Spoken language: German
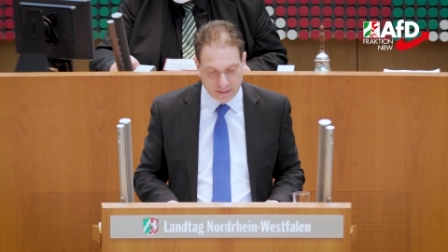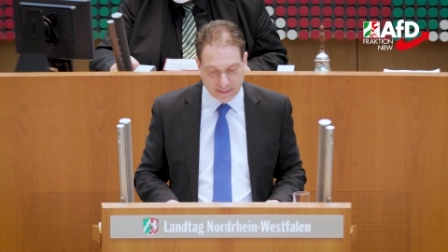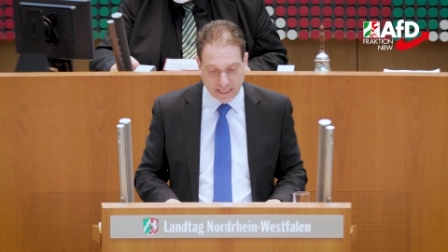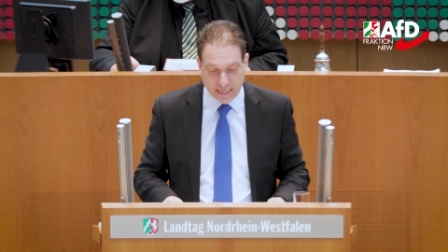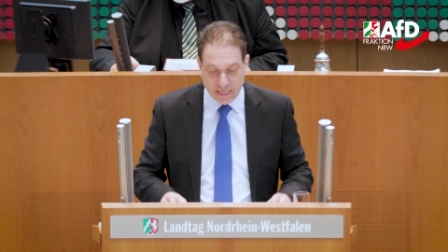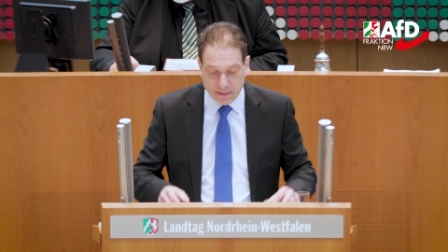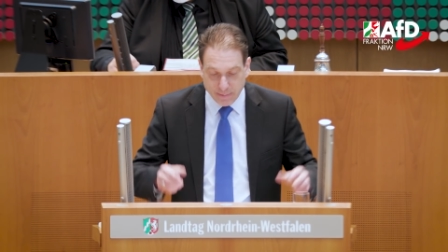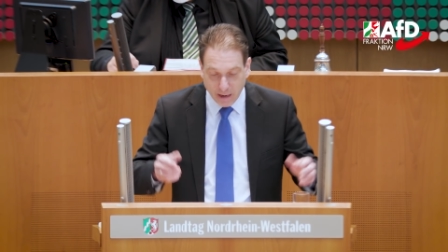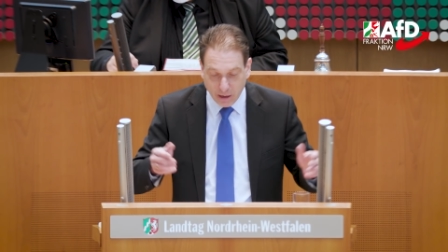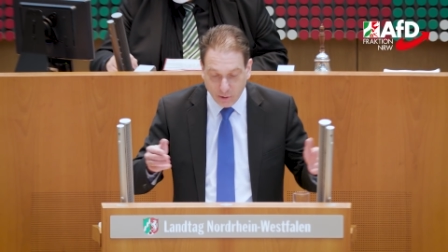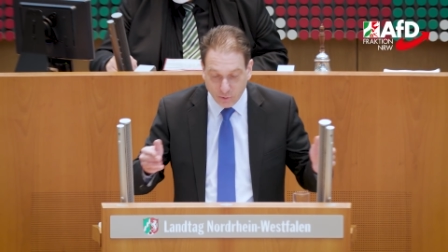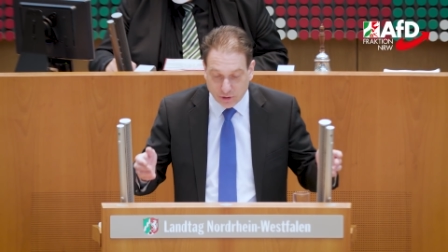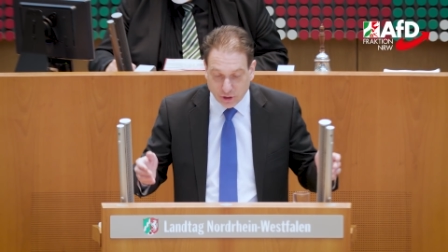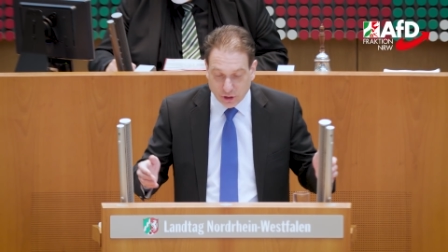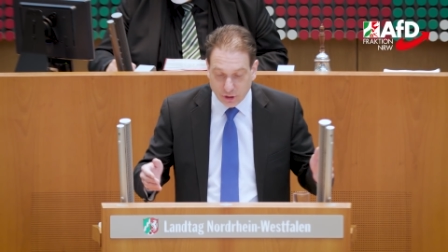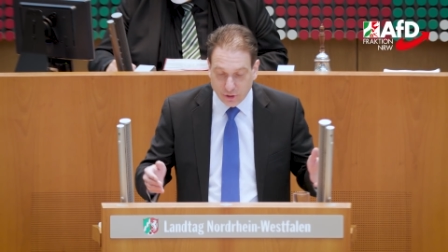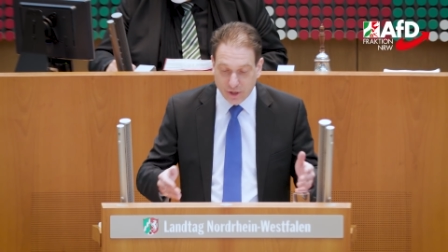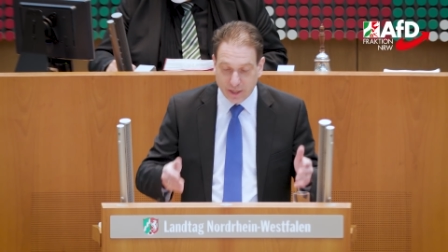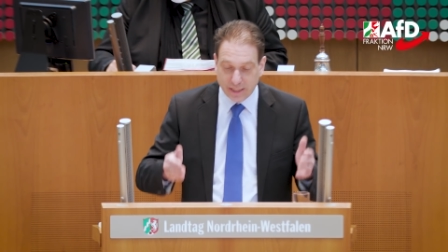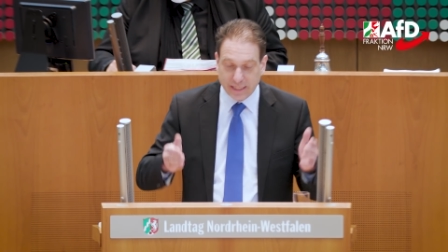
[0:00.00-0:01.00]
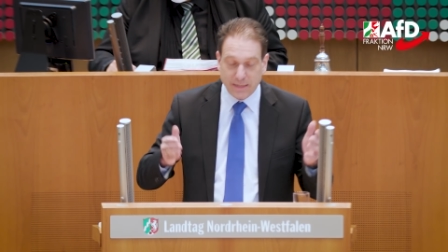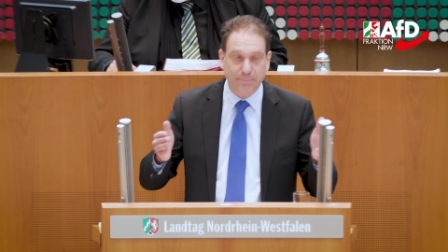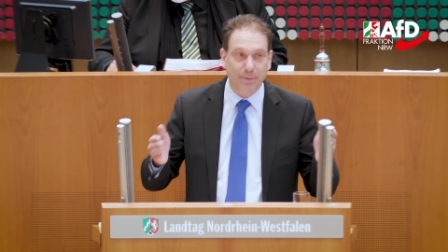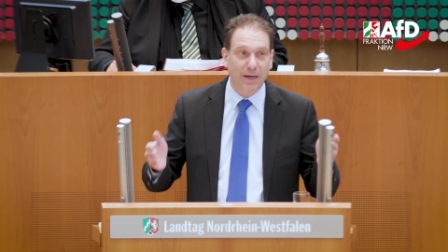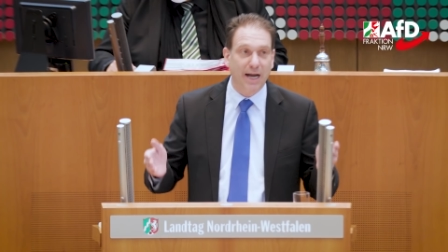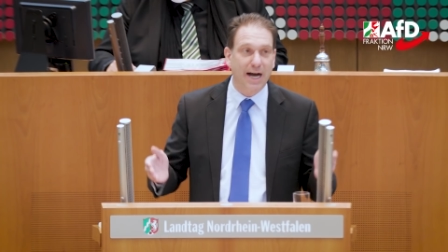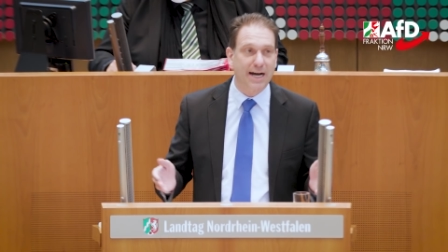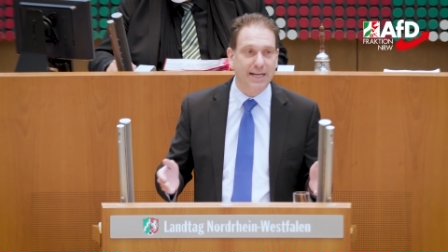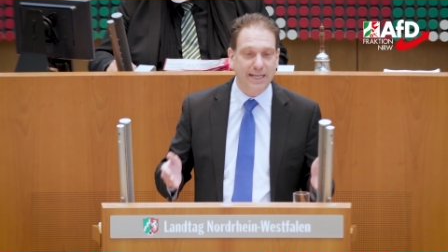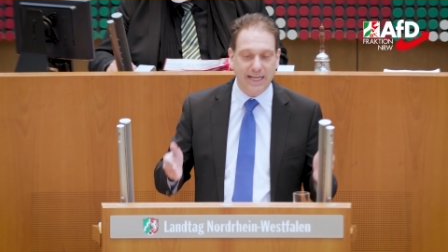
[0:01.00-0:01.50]
Denn die Bauingenieure, die
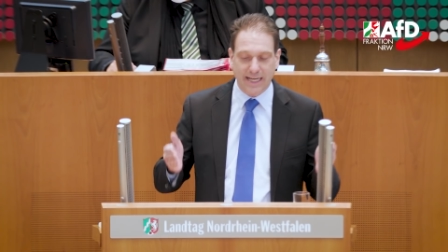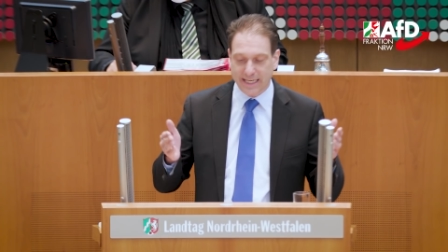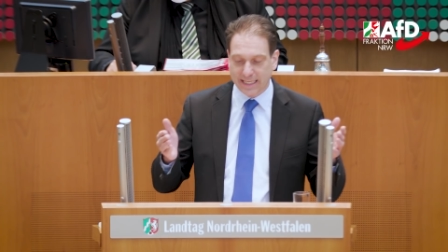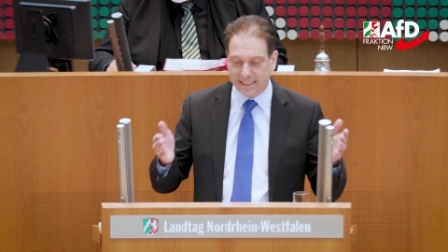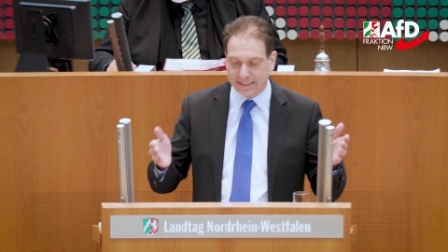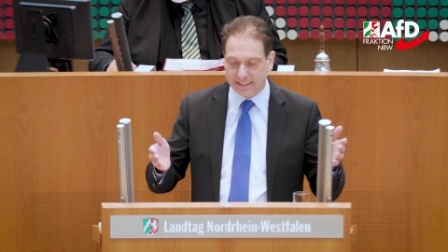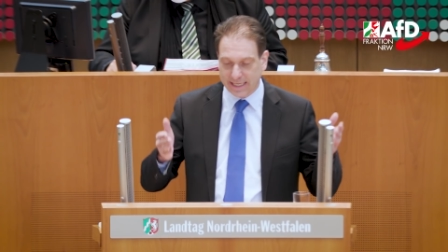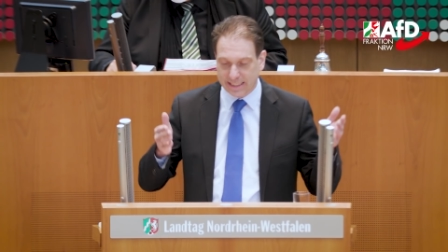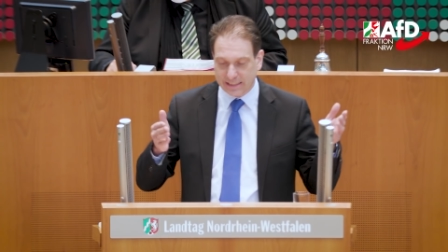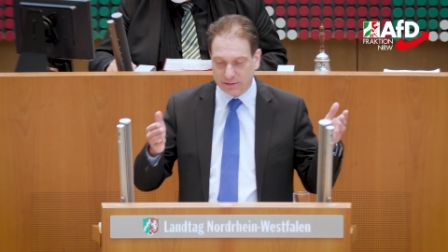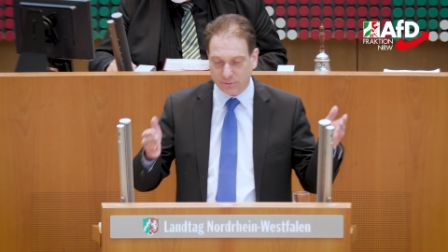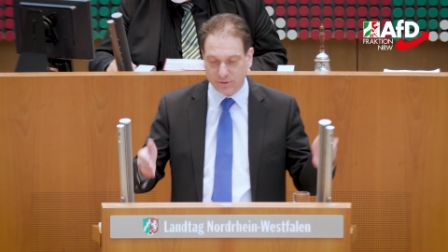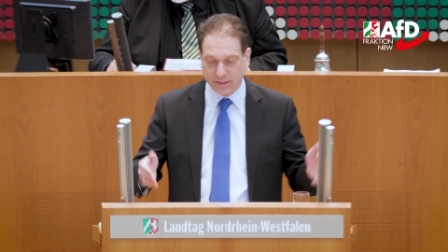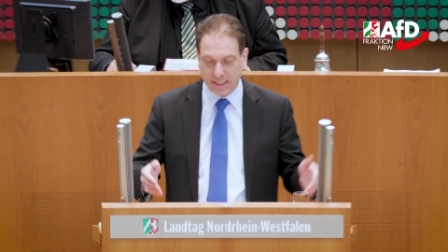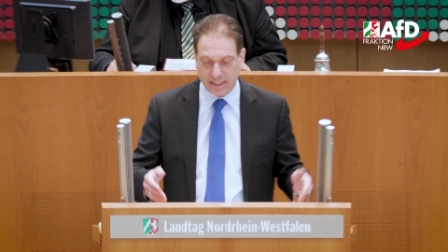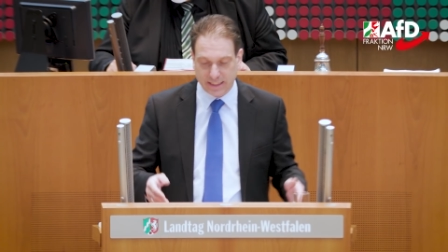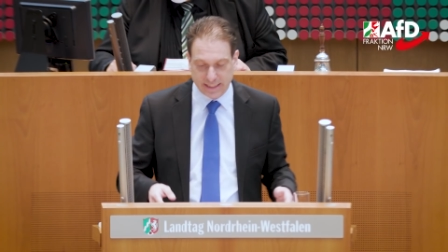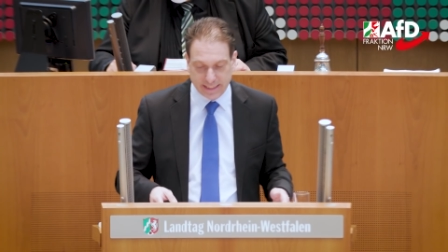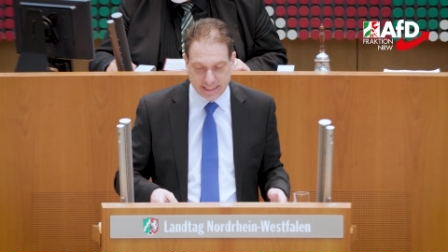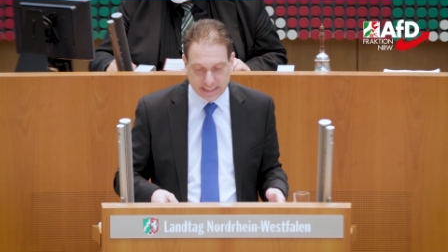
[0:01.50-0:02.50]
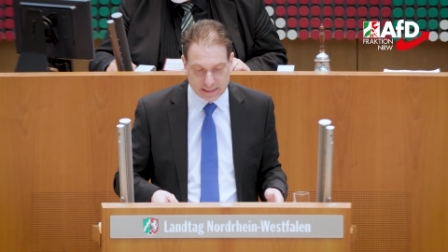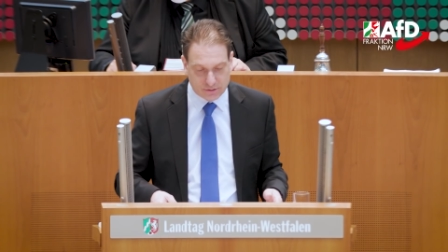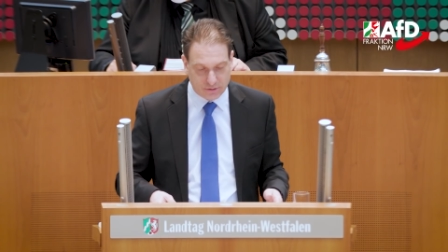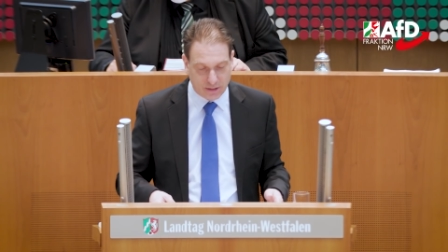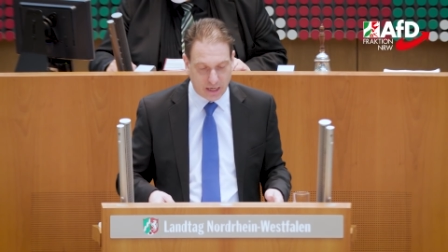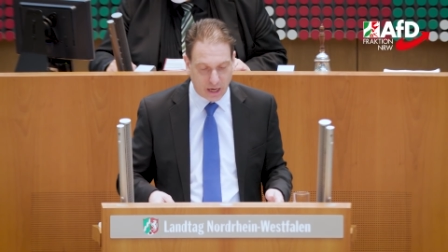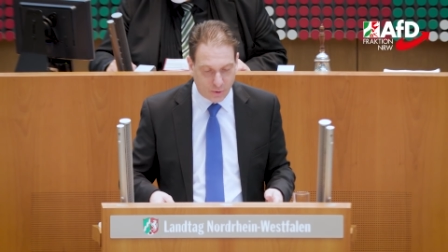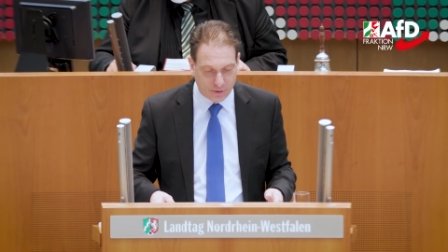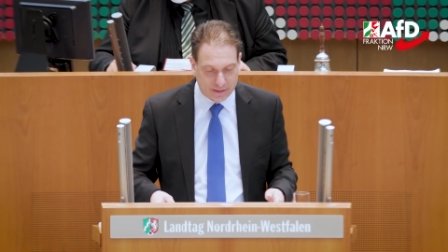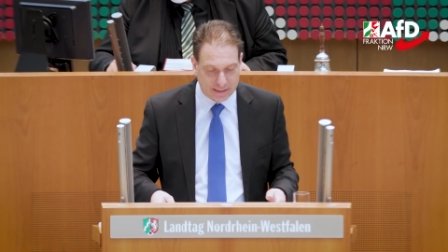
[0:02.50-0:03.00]
Planer, der Sand und der Kies
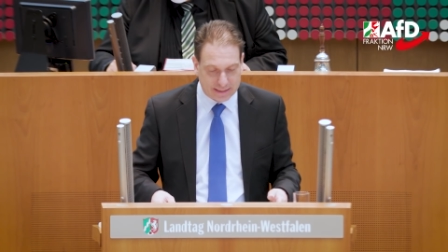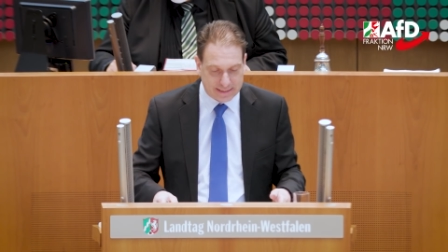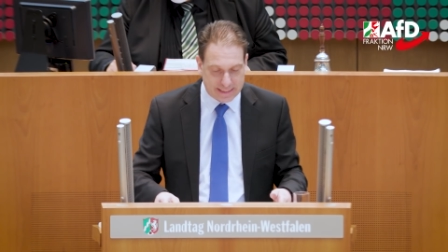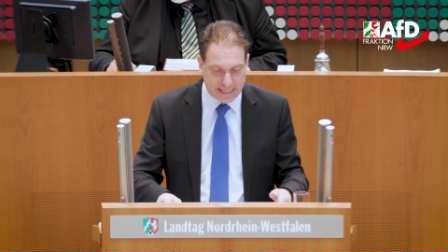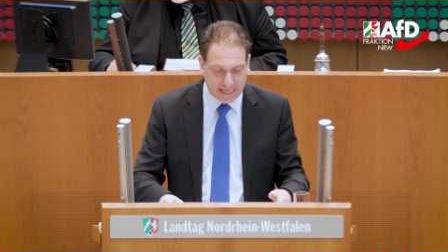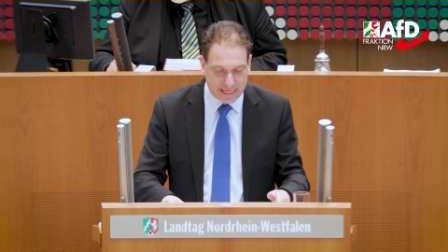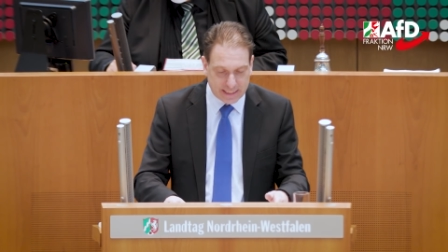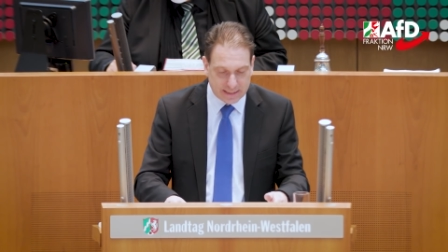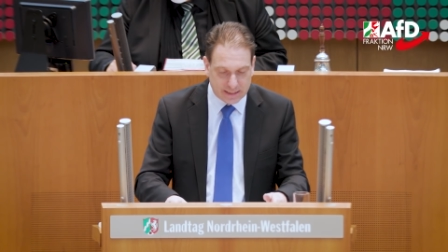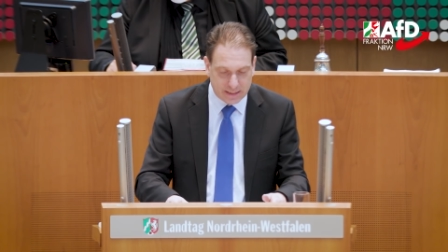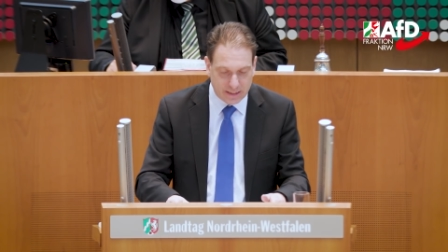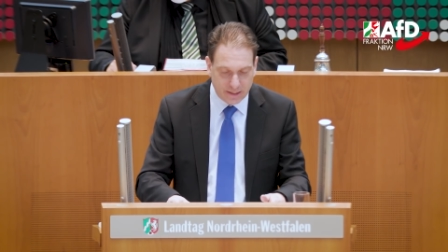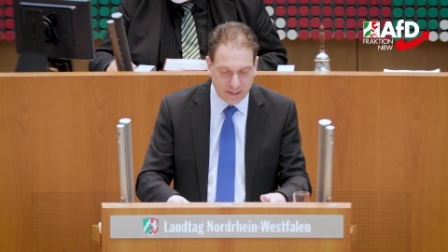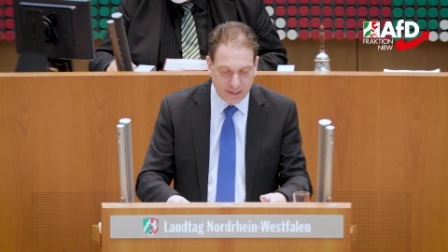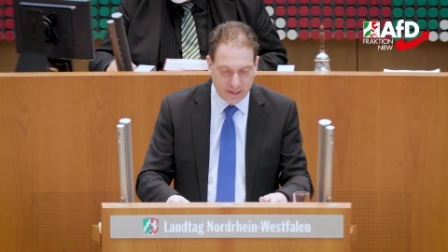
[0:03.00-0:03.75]
und auch das Geld